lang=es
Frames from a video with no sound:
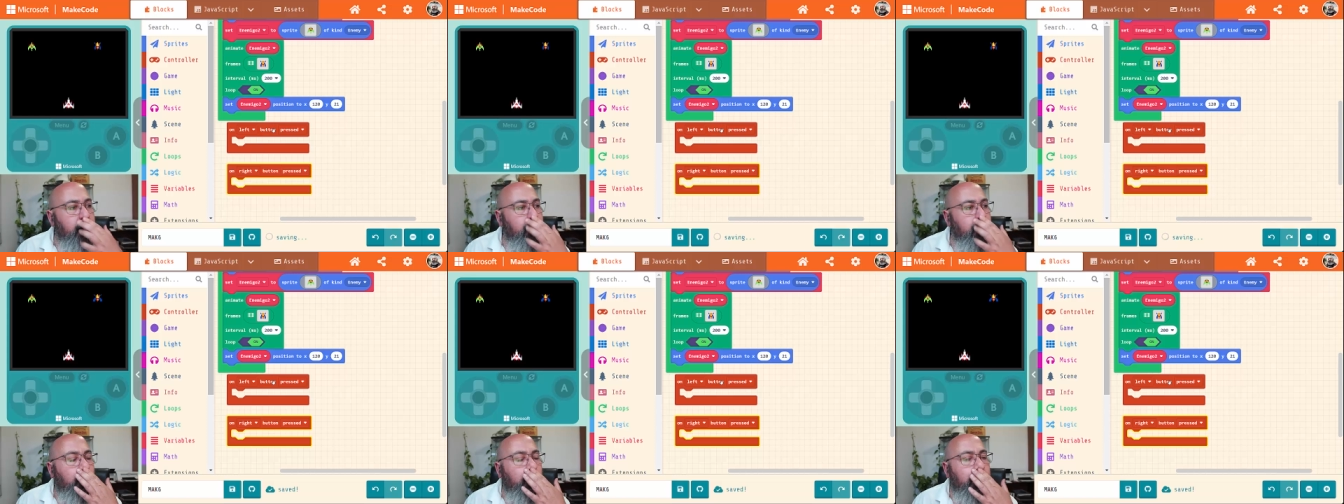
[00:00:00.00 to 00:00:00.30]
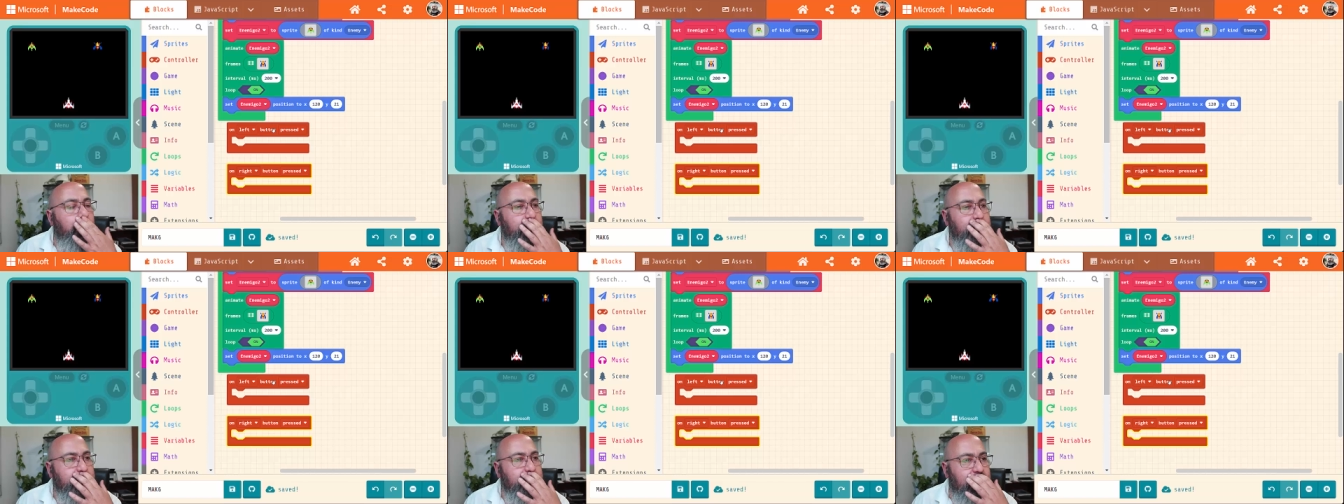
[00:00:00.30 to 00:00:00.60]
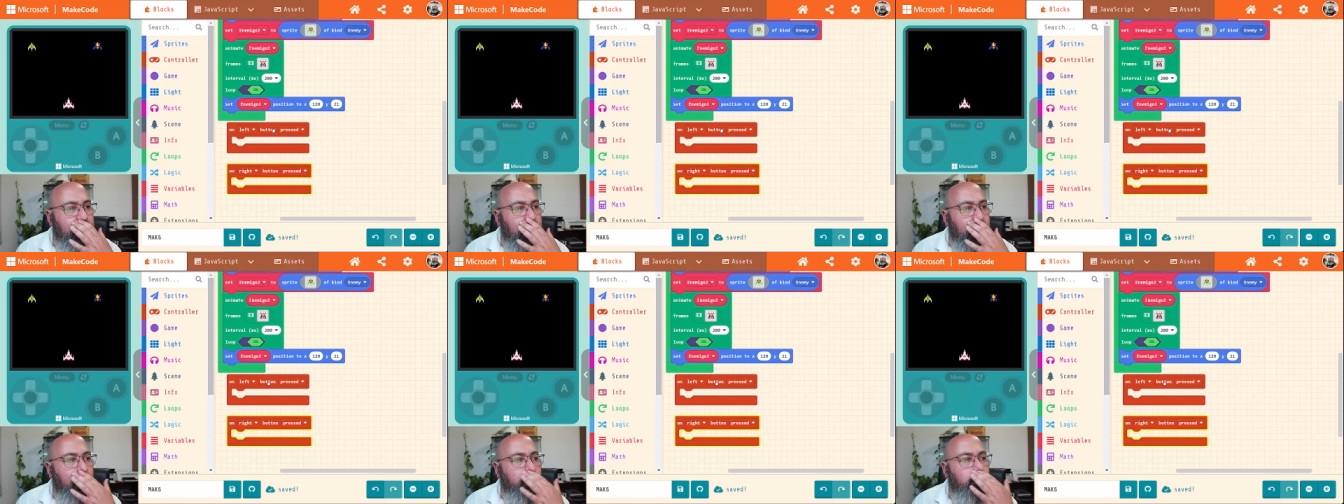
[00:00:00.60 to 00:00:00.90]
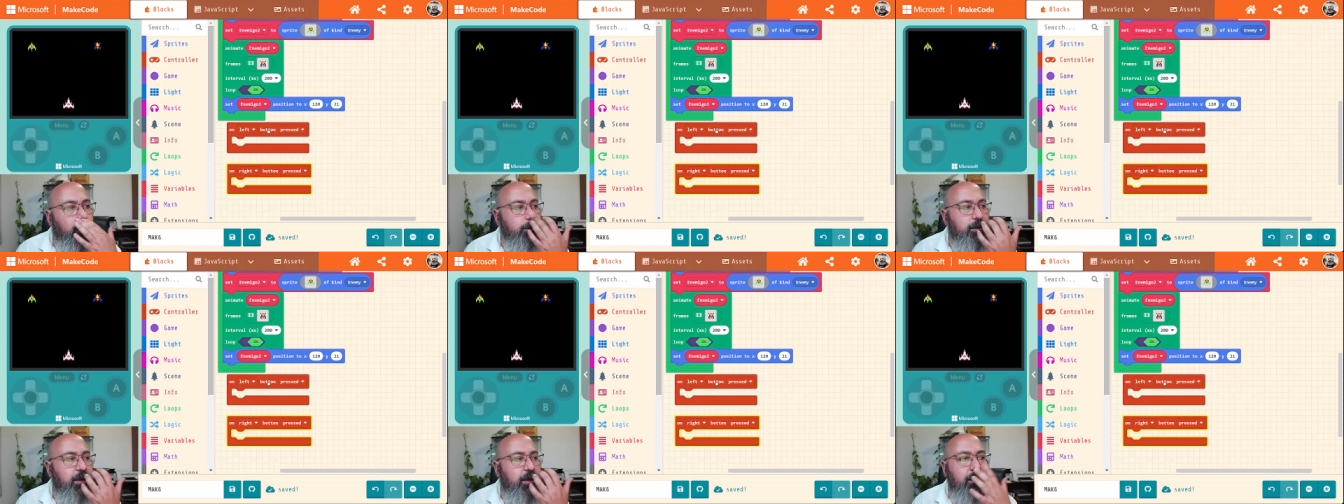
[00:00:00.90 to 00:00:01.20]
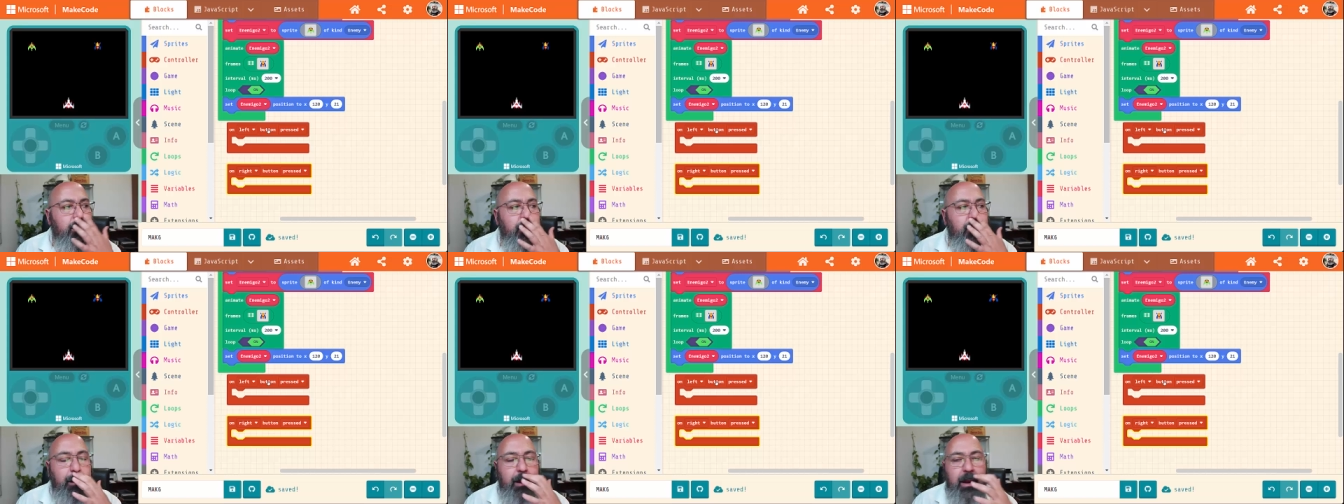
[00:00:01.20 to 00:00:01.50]
pues la
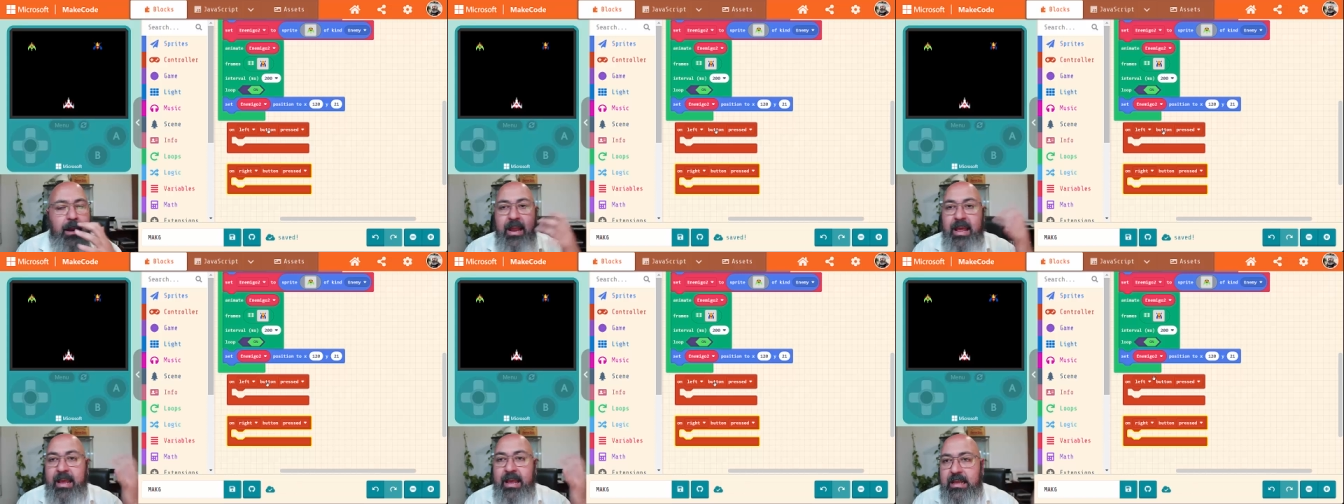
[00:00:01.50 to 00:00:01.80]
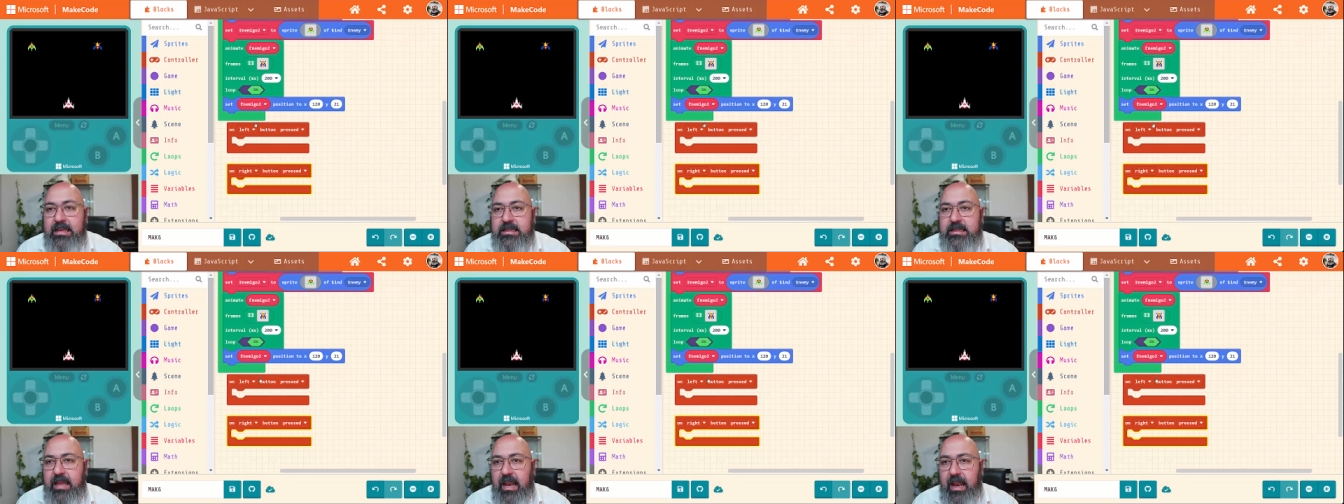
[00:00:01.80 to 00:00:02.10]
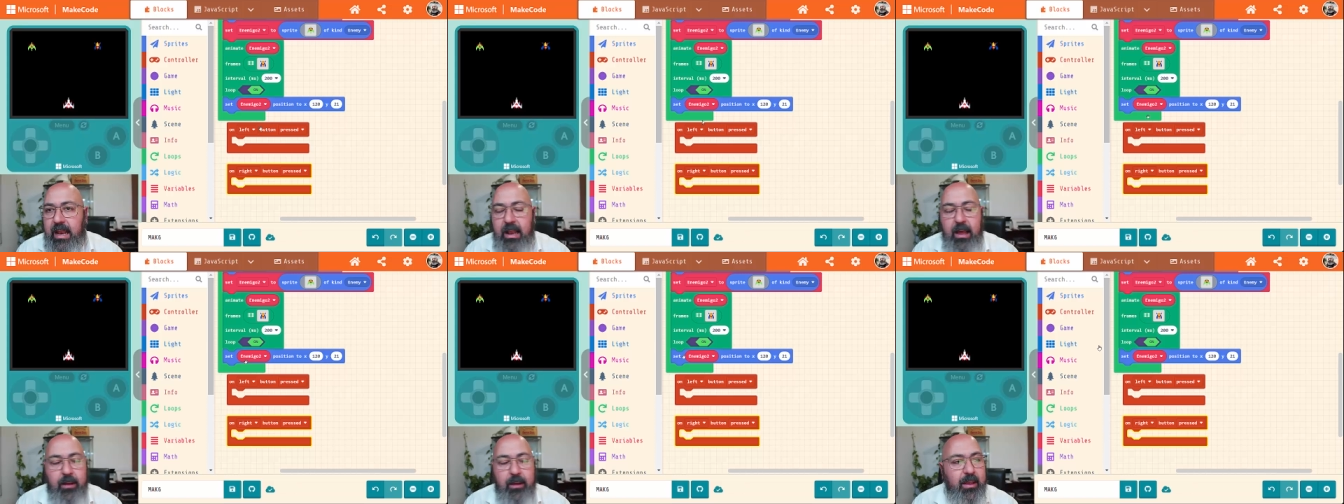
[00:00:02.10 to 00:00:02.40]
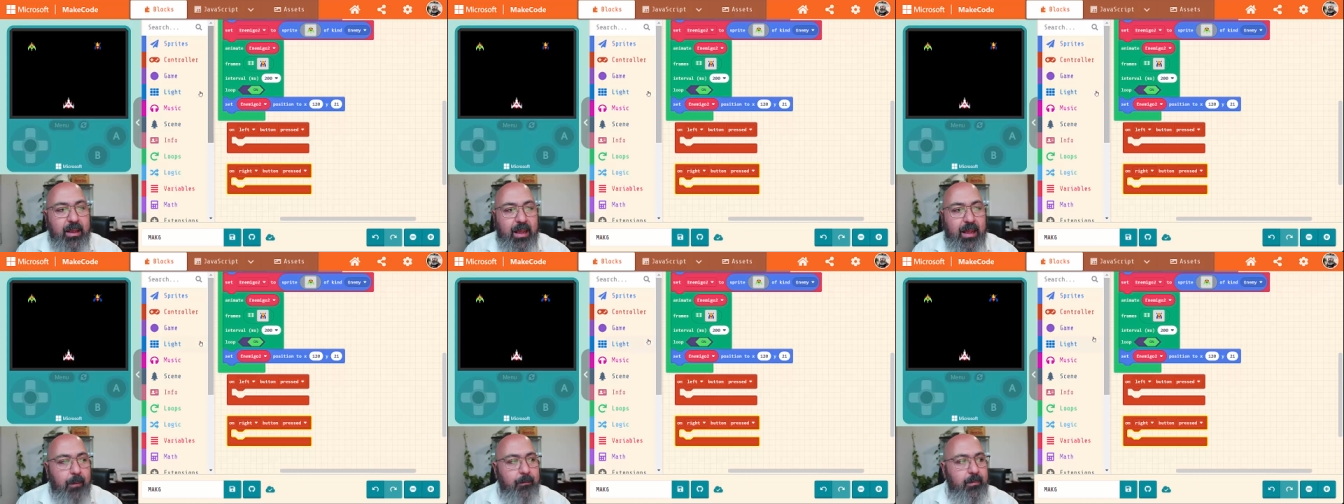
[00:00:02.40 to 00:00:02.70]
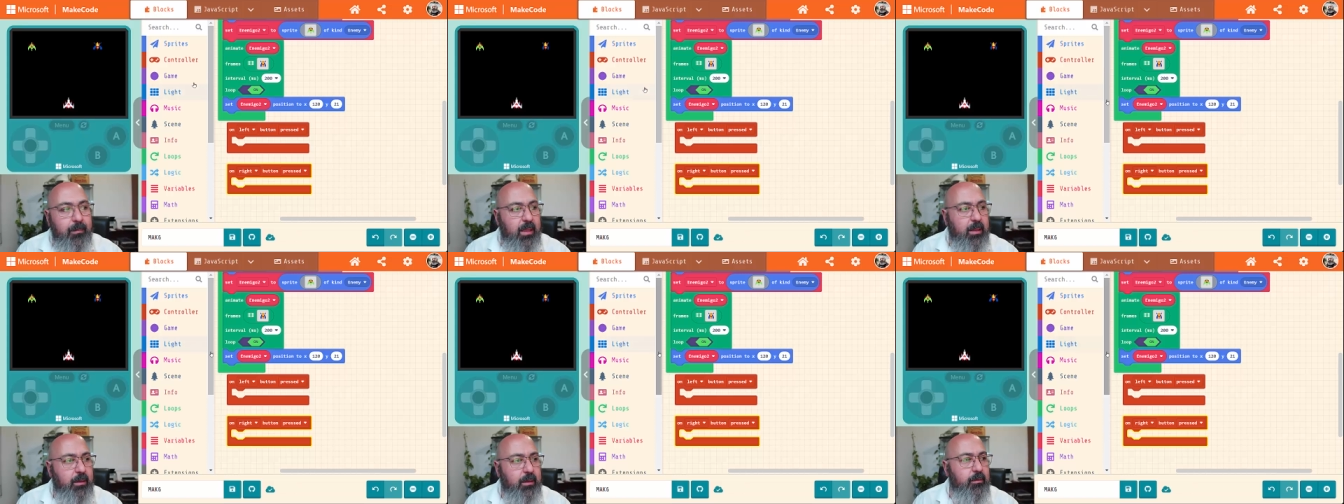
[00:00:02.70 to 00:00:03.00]
posición en X de la nave
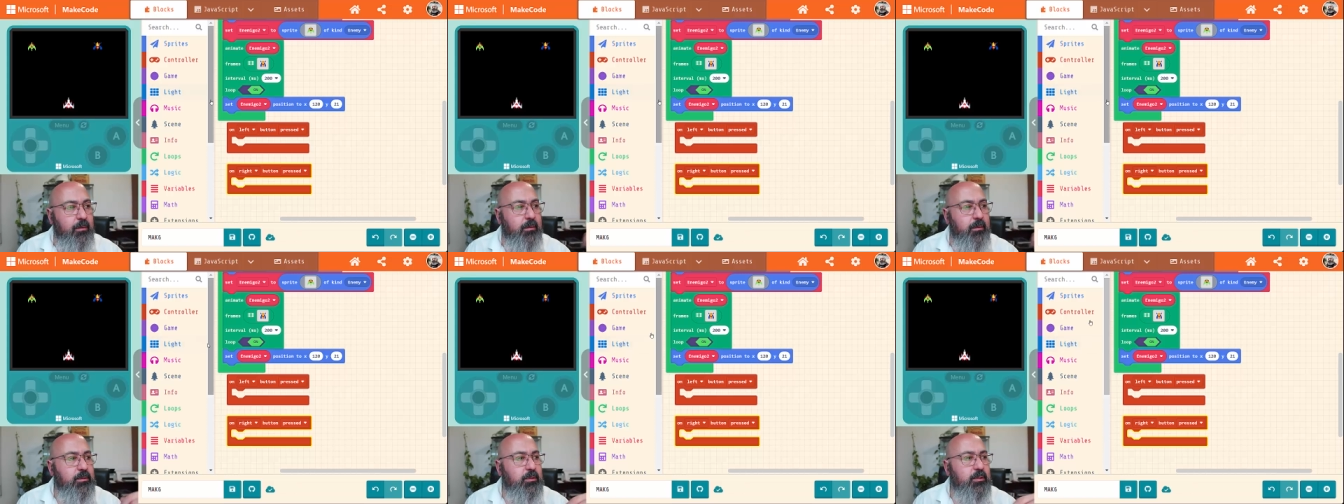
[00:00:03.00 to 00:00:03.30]
cambie, ¿no?